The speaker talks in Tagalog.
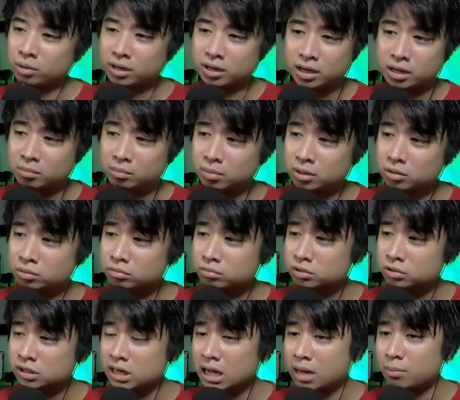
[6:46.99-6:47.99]
magkaiba
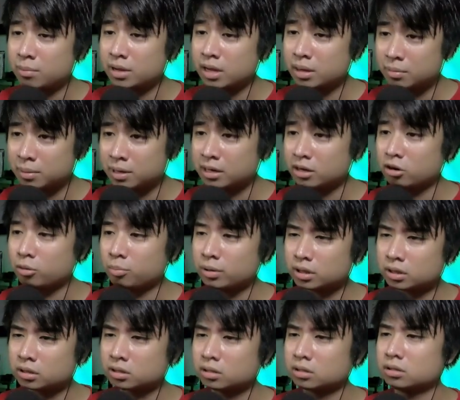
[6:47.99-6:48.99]
yung sinabi niya men
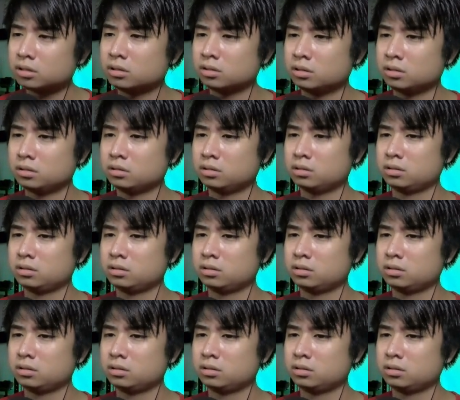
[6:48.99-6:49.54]
lupit. So, ang